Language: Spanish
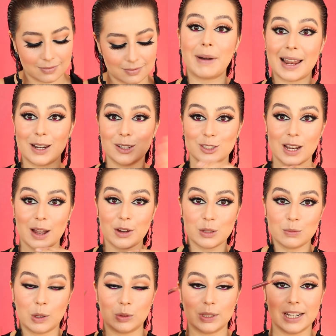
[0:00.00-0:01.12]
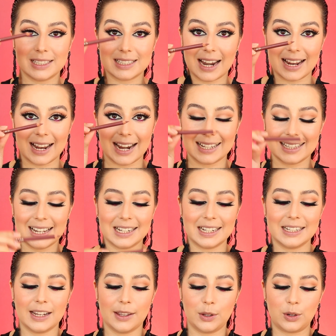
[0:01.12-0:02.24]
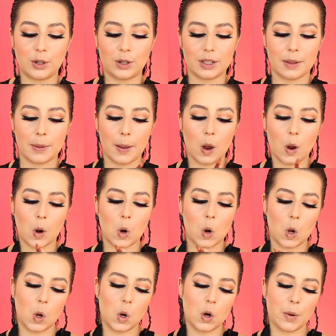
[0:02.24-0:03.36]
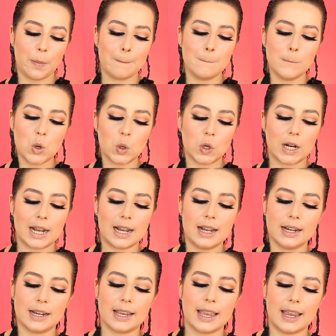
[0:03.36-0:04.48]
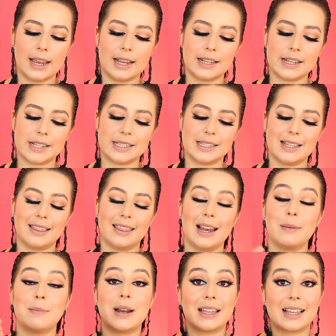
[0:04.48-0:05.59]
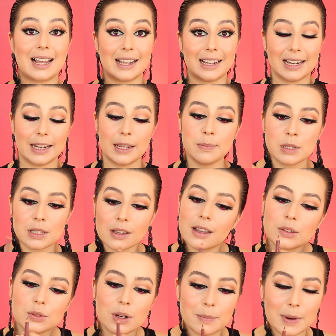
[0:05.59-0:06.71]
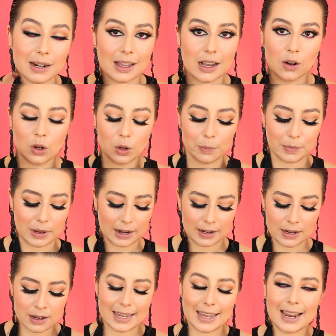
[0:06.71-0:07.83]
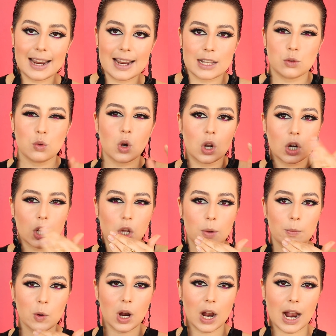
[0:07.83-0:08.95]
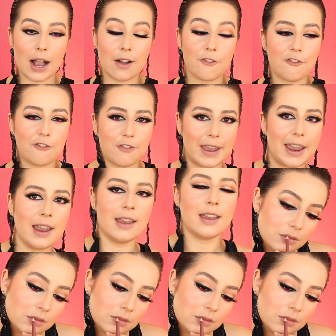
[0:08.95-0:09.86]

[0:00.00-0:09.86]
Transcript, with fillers: Para los labios voy a utilizar el delineador color moca que es de la marca Glips, que es una marca colombiana y es un color como café.